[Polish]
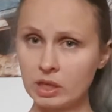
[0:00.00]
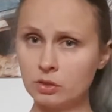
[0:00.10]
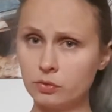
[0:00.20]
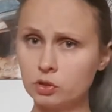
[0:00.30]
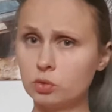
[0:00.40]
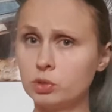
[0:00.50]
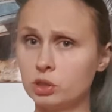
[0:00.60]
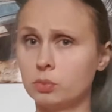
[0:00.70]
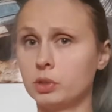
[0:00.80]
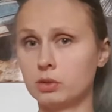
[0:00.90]
tworzą się
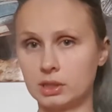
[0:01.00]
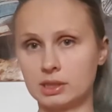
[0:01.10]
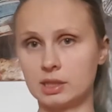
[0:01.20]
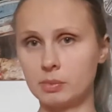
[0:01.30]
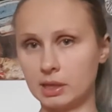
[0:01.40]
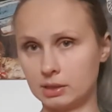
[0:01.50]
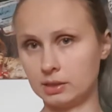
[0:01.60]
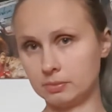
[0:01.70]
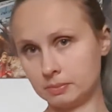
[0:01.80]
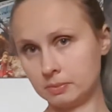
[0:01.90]
dopiero te schematy,